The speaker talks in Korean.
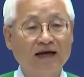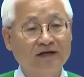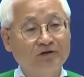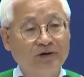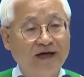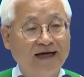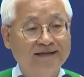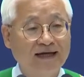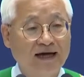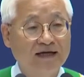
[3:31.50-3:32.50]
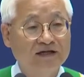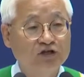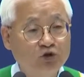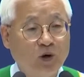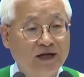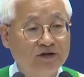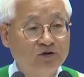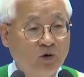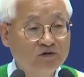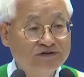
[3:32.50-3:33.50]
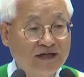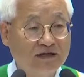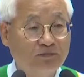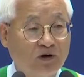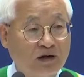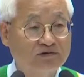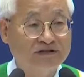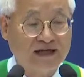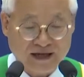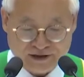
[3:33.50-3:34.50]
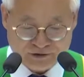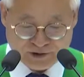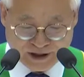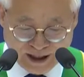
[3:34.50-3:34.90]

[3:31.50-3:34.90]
자랑하는 교회가 아니라 기도하는 용사를 보라고 자랑하는